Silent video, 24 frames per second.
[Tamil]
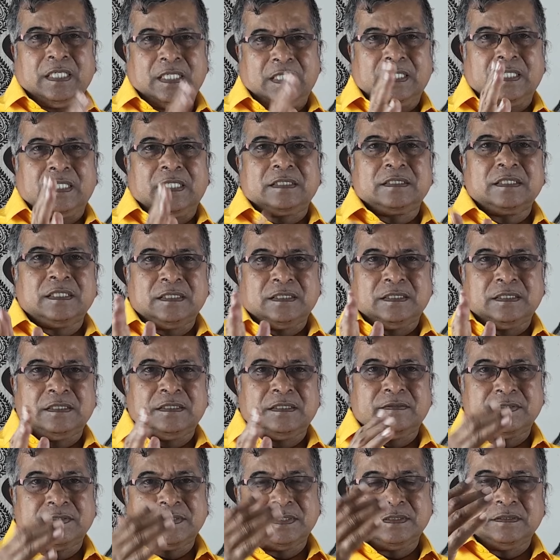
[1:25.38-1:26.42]
அது
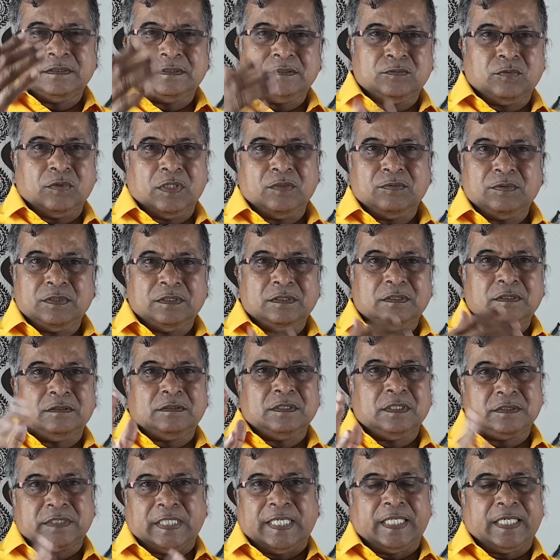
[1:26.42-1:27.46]
வந்து ஓரளவுக்கு
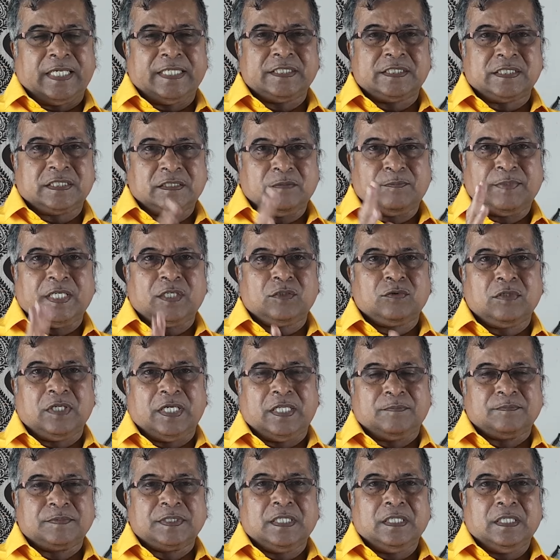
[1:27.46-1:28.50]
தயாராகிடுச்சு அந்த பேருந்து
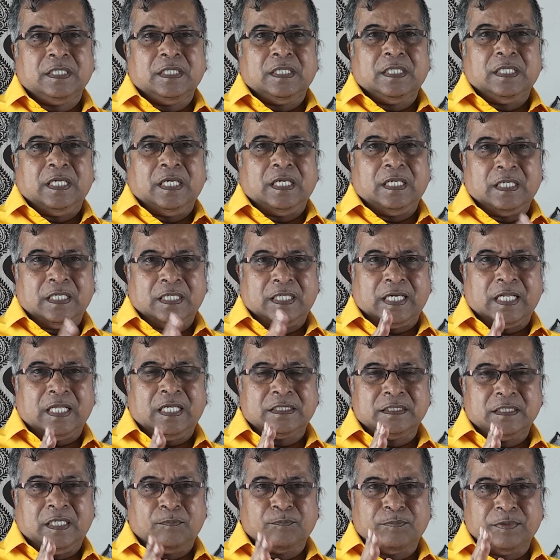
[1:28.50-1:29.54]
நிலையம் ஆனால்
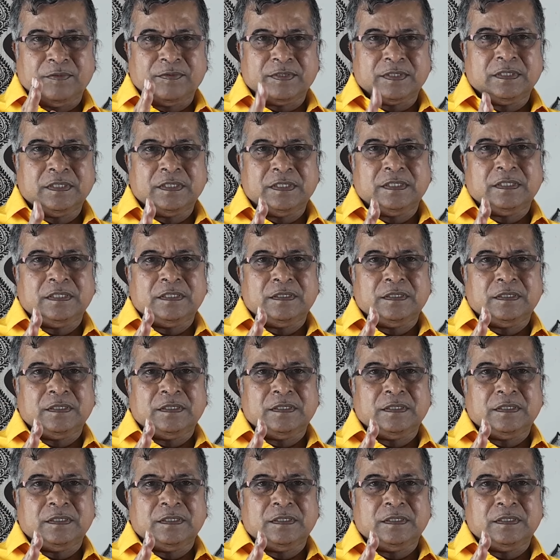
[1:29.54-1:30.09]
அது அப்போ வந்து